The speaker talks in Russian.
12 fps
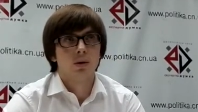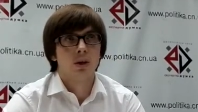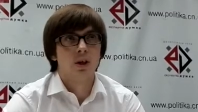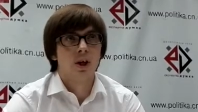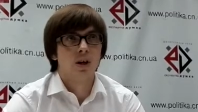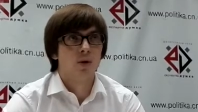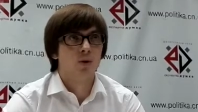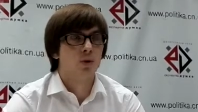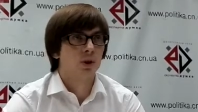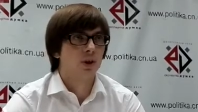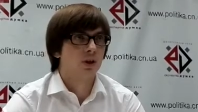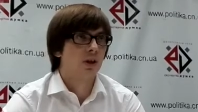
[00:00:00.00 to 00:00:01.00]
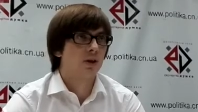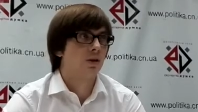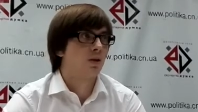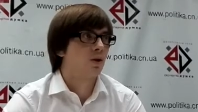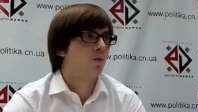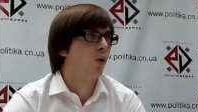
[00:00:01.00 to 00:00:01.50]
Я могу сказать
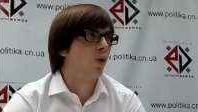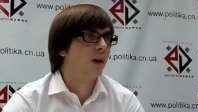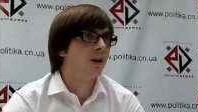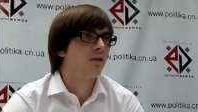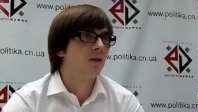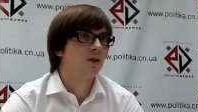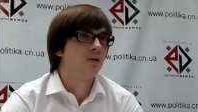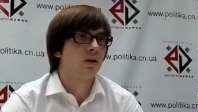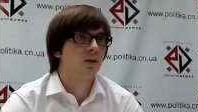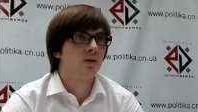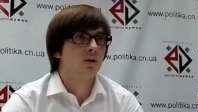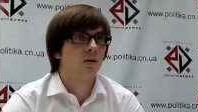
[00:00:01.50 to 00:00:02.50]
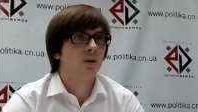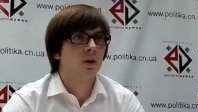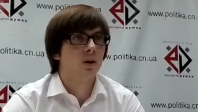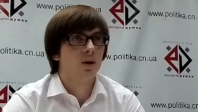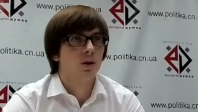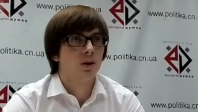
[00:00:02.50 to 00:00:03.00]
с полной ответственностью,
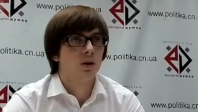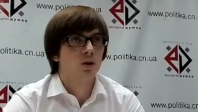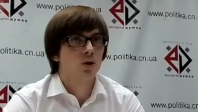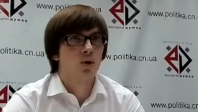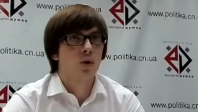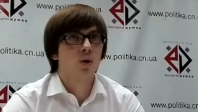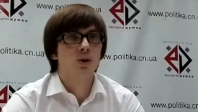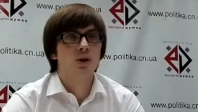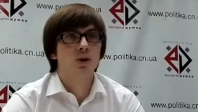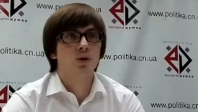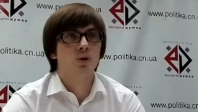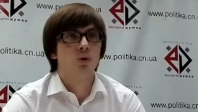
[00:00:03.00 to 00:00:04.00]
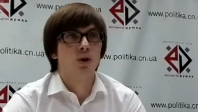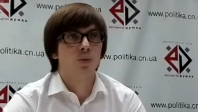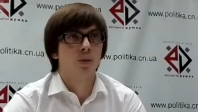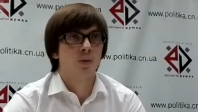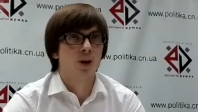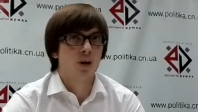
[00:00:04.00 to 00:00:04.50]
что от территории
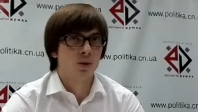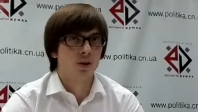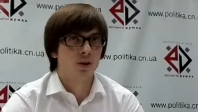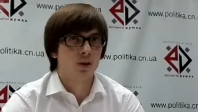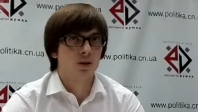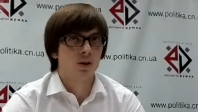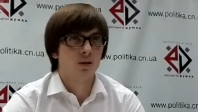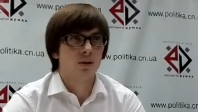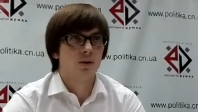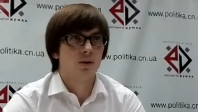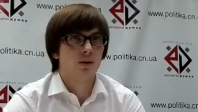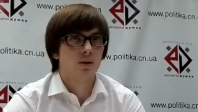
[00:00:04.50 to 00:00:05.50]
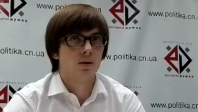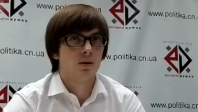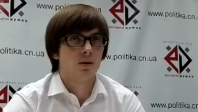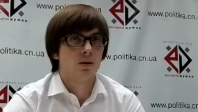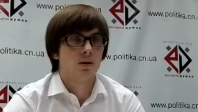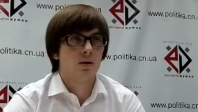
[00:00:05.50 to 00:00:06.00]
ПМК-59
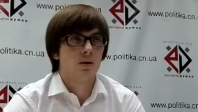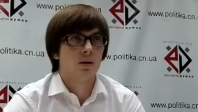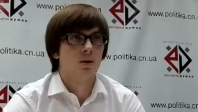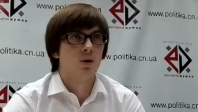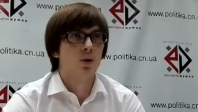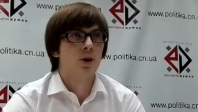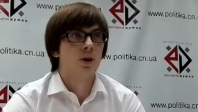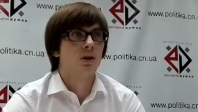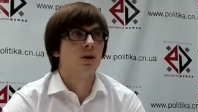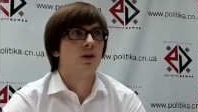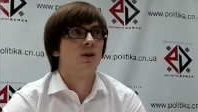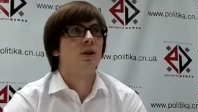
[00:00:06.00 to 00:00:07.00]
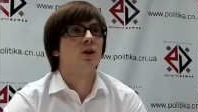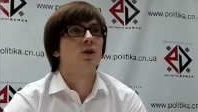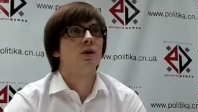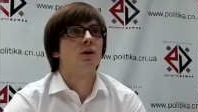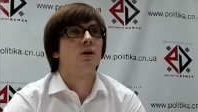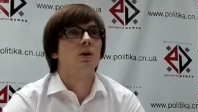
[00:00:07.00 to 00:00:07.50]
до реки
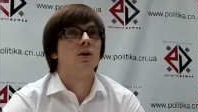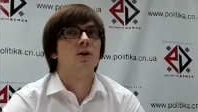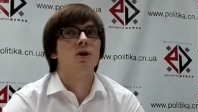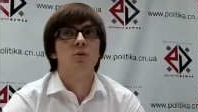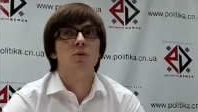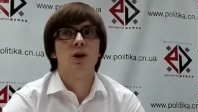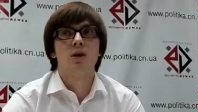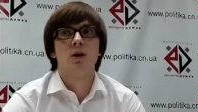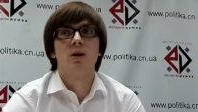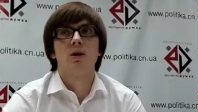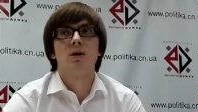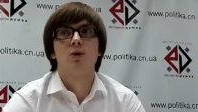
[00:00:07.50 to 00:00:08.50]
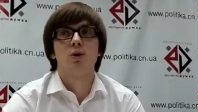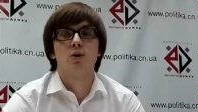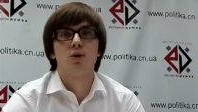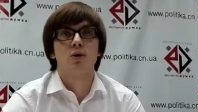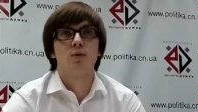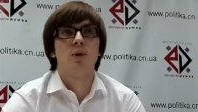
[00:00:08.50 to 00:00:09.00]
Стрижень не менее
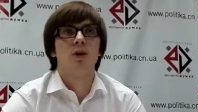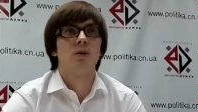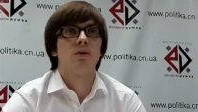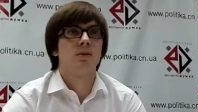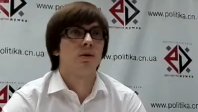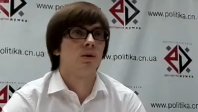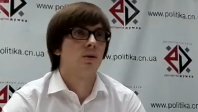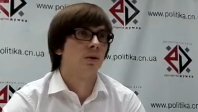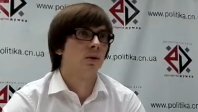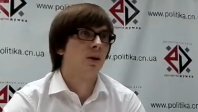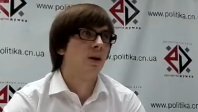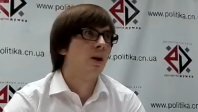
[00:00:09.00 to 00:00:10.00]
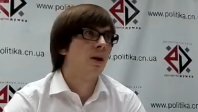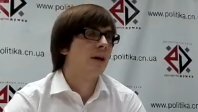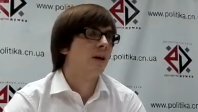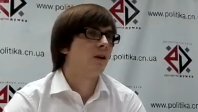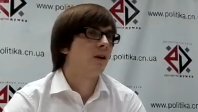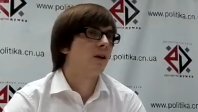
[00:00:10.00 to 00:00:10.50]
300 метров.
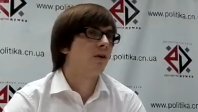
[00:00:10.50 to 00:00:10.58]
И это,